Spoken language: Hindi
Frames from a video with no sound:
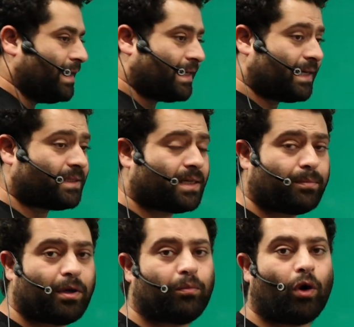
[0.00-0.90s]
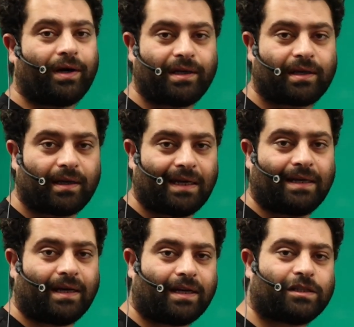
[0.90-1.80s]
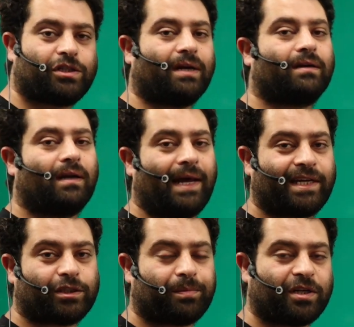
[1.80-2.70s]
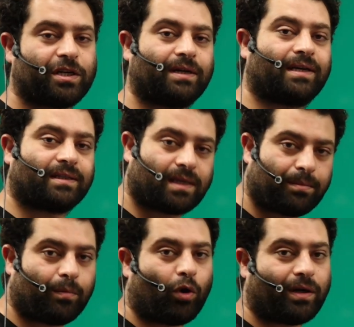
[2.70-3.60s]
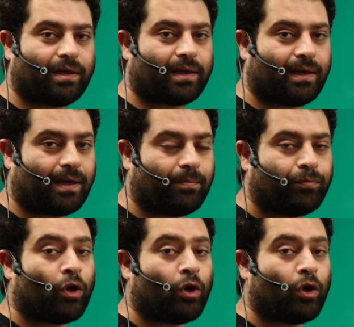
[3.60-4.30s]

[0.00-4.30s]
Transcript: किसी भी बॉडी के लिए यानी जनरल एक्सप्रेशन किसी भी बॉडी के लिए